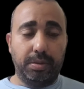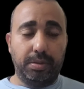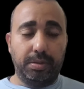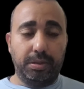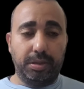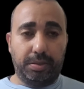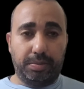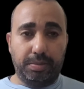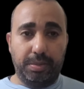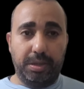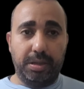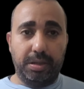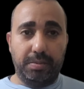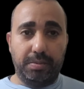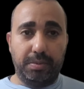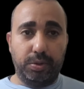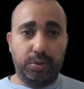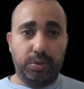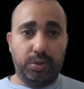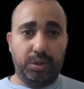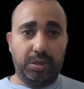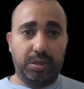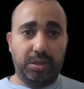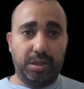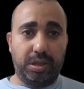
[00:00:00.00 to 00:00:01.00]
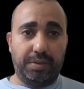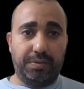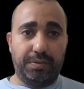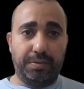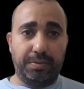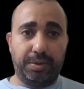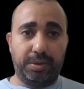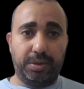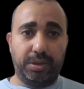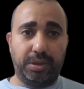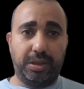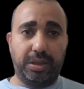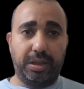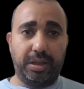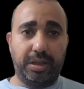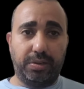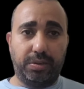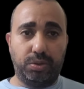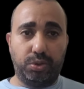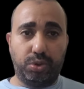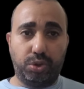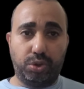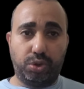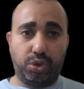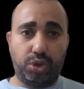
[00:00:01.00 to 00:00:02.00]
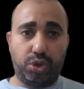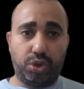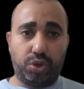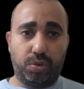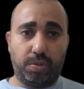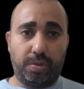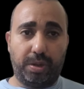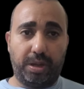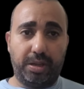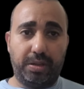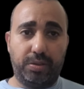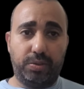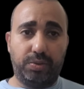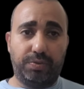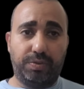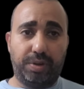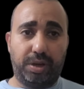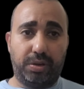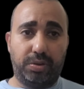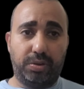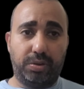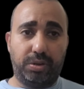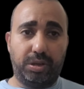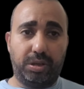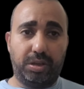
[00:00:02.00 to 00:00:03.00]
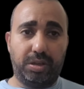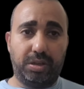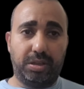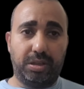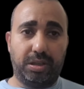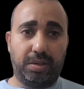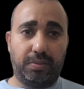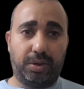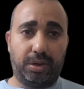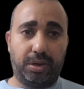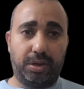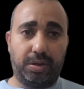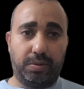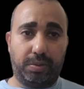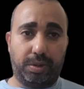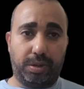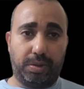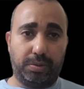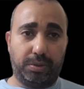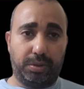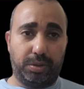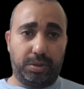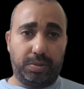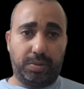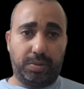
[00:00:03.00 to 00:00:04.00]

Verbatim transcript: نتمنى الموضوع يتصلح في المباريات الجايه كل تشتركوا معانا وتفعلوا الجرس السلام عليكم ورحمه الله